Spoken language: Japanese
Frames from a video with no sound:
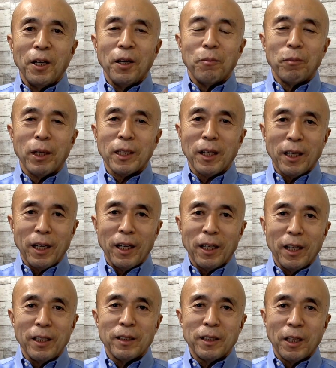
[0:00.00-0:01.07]
また彼が
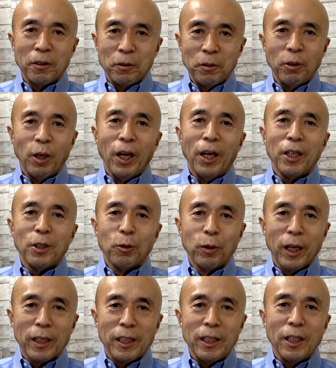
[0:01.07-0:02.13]
言ってる夜
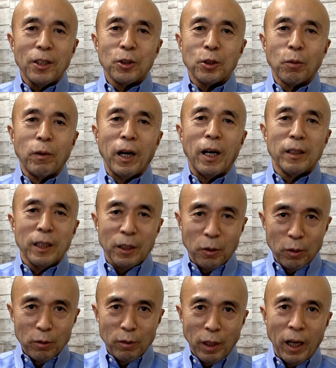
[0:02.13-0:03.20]
泣きそば理
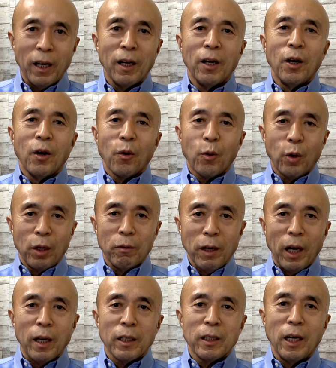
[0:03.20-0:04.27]
論はこれ
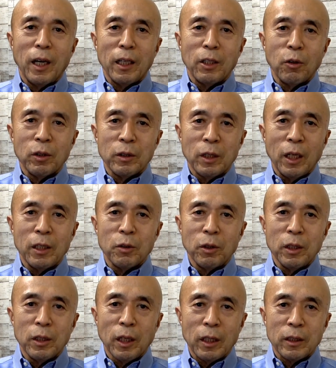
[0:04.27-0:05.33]
は経営において非常に
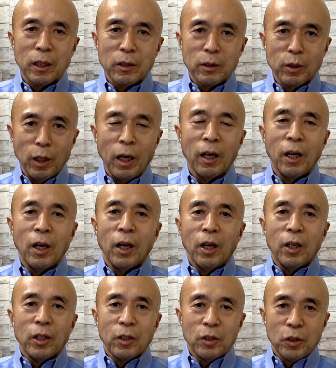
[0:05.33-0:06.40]
大切な
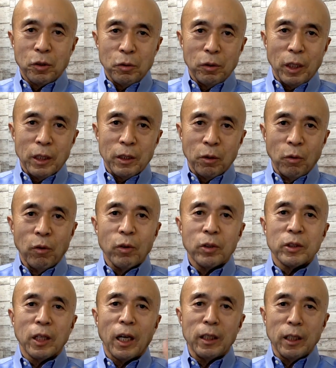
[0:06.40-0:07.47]
収益を
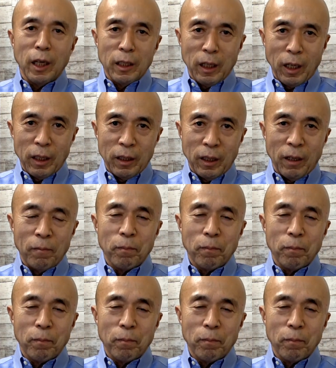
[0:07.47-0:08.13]
最大に上げて